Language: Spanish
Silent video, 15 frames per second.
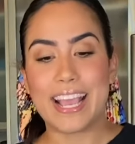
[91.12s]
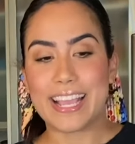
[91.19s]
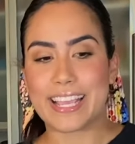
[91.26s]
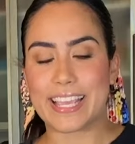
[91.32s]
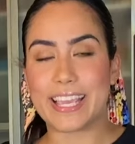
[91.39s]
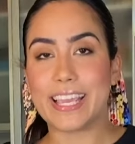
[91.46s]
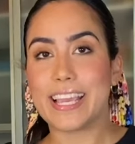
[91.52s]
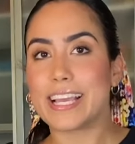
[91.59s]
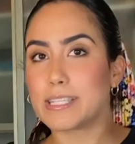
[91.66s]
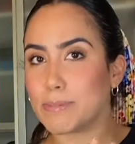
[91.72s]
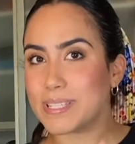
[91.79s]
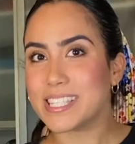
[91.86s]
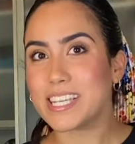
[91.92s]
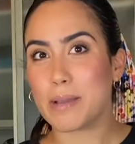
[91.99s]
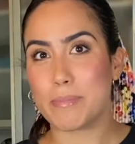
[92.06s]
Y es
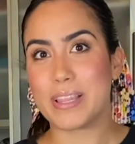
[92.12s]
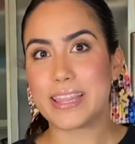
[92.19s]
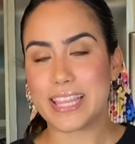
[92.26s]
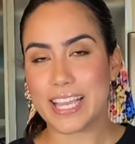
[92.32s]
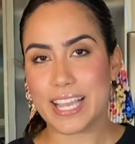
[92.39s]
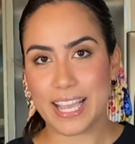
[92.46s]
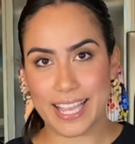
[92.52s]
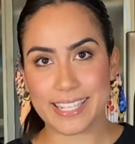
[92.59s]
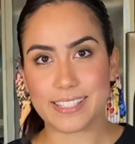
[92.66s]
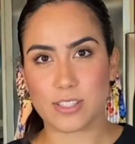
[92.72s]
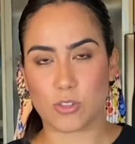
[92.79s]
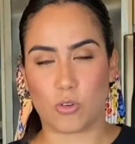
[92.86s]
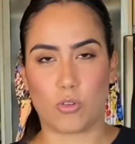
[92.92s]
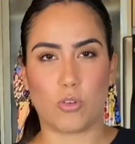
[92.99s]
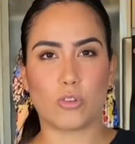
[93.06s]
básicamente
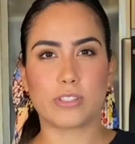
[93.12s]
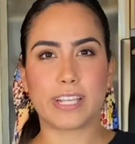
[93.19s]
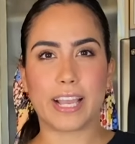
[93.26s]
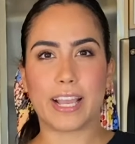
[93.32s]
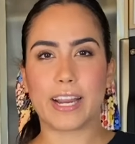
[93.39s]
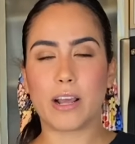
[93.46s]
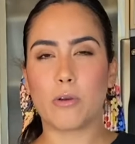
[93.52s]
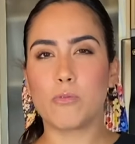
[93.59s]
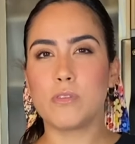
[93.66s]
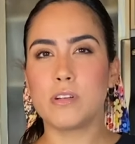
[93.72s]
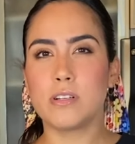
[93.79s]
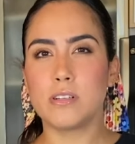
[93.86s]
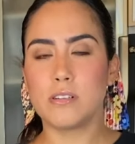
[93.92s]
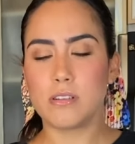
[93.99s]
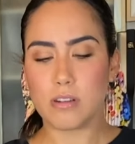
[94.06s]
esto, o sea, era
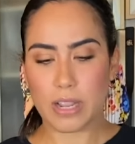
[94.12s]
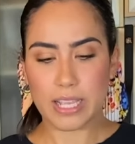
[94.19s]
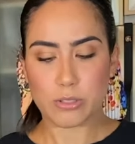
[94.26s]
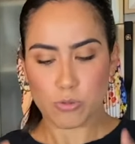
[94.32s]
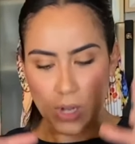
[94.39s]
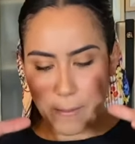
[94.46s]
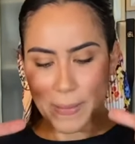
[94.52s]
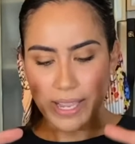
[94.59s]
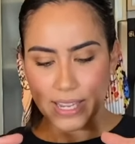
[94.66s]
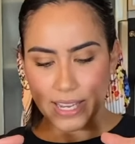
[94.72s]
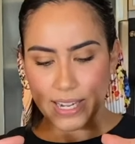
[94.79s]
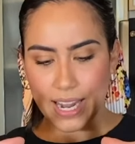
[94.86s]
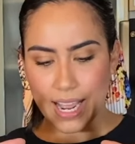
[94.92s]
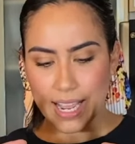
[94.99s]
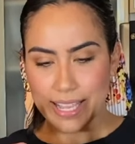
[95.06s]
un, es una
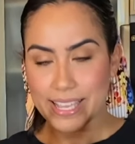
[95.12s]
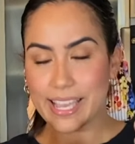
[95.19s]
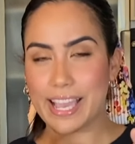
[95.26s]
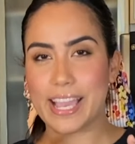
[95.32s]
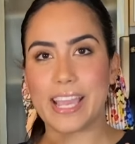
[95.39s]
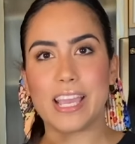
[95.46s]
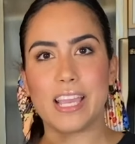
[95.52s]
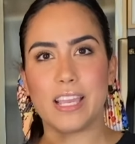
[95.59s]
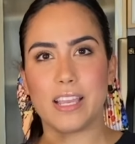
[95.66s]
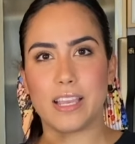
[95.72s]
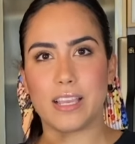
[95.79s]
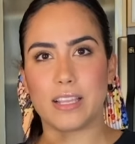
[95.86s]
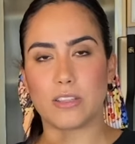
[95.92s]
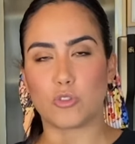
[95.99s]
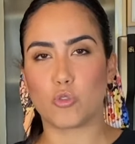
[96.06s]
máquina que
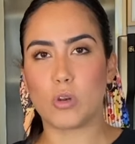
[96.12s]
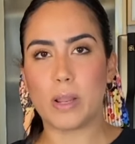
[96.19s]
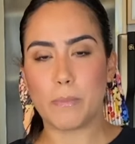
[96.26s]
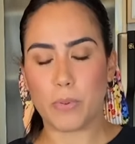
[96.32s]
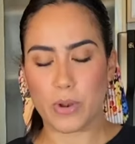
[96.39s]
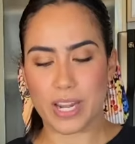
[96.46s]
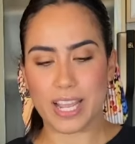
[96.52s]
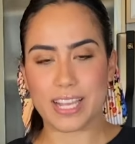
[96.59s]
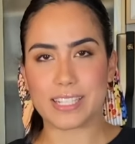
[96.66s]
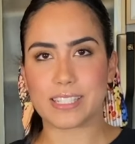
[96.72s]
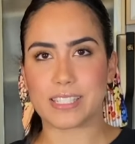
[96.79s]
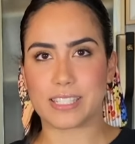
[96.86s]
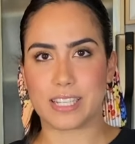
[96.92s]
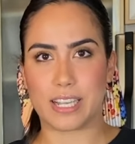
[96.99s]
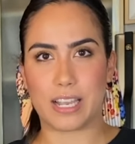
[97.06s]
tú le ponías
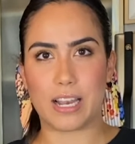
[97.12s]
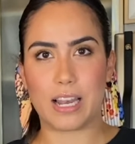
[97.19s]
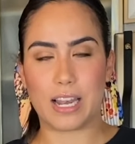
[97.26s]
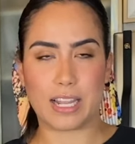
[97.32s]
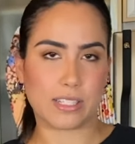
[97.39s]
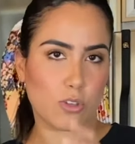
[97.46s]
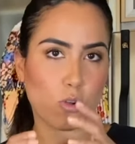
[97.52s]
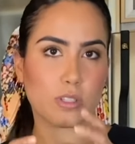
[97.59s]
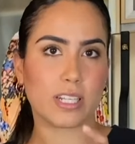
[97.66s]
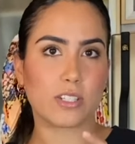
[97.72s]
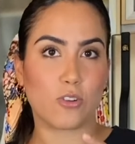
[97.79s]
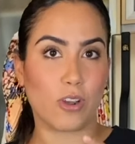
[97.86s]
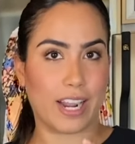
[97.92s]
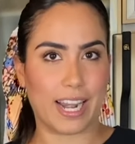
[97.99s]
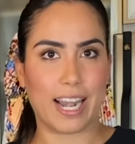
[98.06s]
las cosas
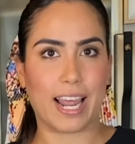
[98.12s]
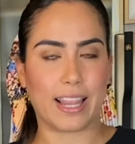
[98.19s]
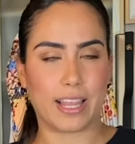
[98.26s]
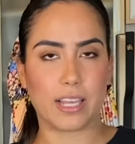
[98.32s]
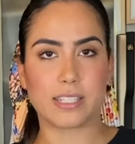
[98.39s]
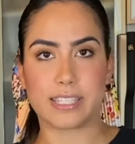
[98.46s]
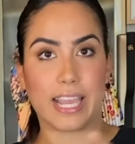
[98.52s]
congeladas,